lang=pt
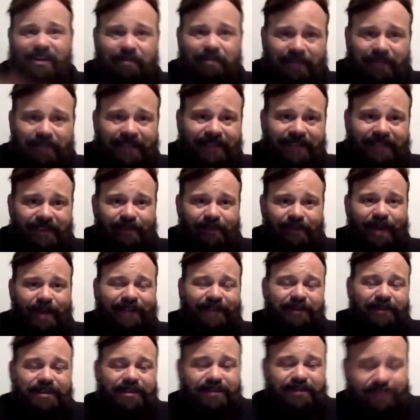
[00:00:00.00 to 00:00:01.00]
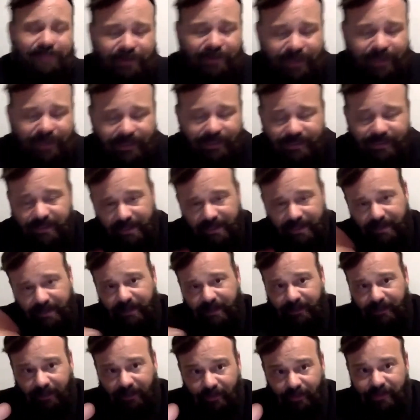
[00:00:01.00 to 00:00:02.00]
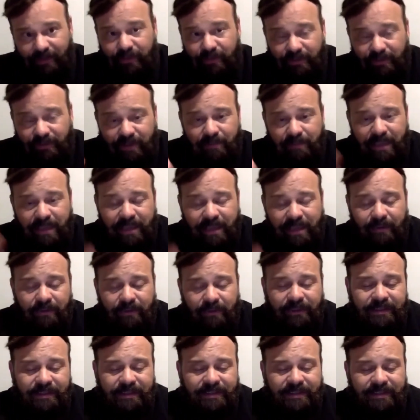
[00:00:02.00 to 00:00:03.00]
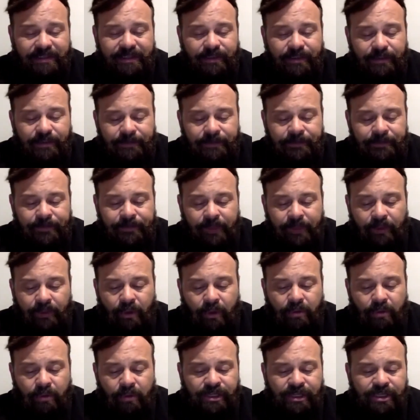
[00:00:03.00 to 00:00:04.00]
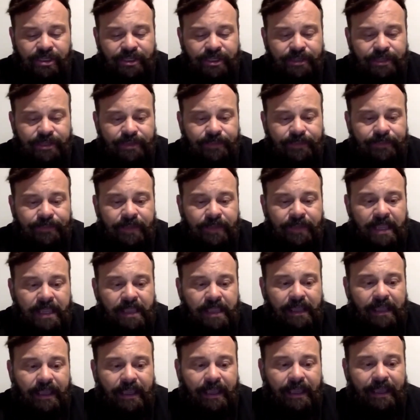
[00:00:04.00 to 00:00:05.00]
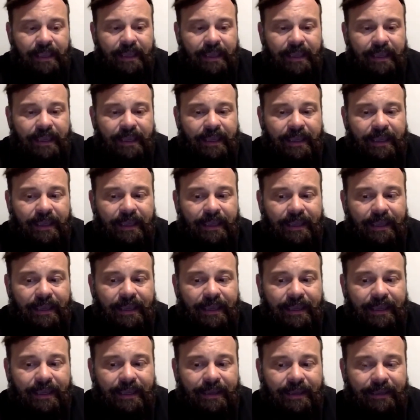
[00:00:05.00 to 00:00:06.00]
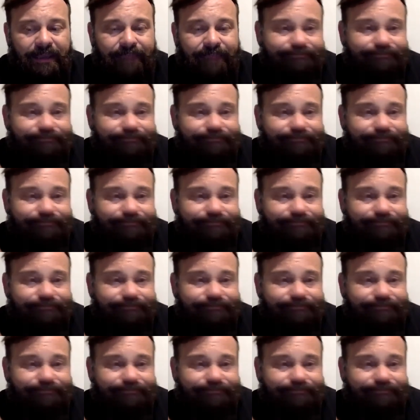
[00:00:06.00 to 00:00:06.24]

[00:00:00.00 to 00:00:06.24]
preta em quatro lições. Então, isso também aconteceu com o ninjitsu. É,